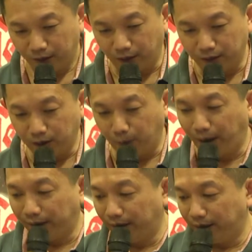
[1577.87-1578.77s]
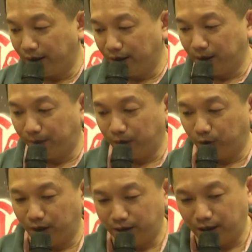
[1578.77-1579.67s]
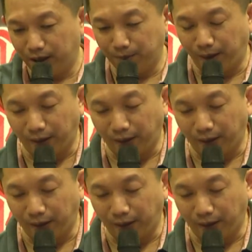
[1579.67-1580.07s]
ก็คือ compass heading ก็คือจะเป็นตัวนี้ชี้ขึ้นไป